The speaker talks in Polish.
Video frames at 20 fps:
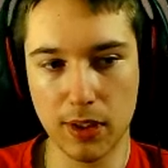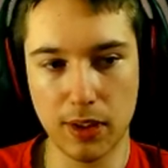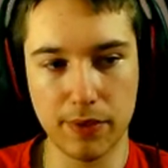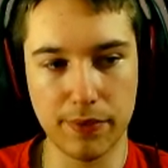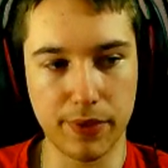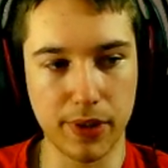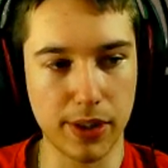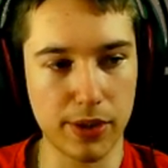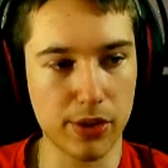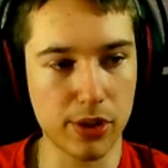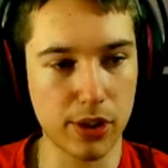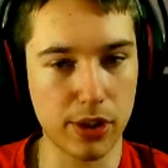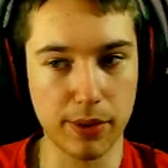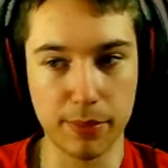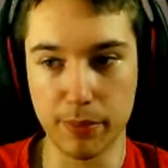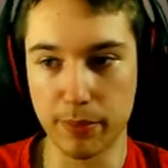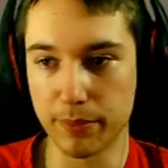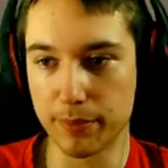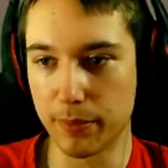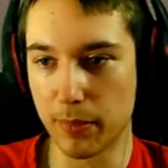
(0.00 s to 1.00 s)
Laczkę,
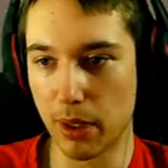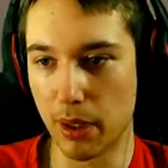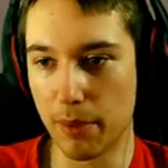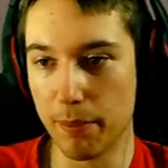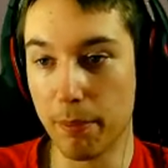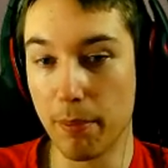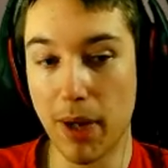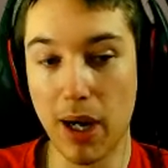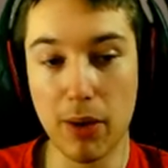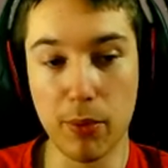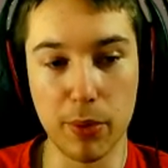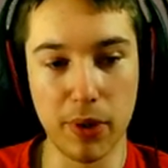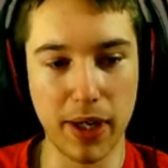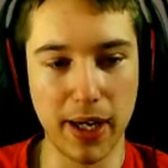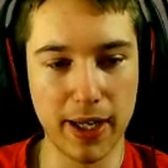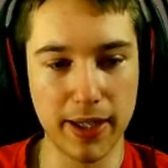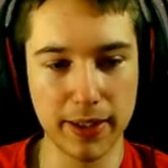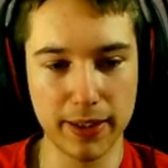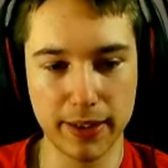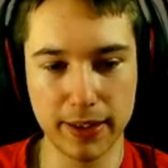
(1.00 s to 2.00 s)
ma, mały lag.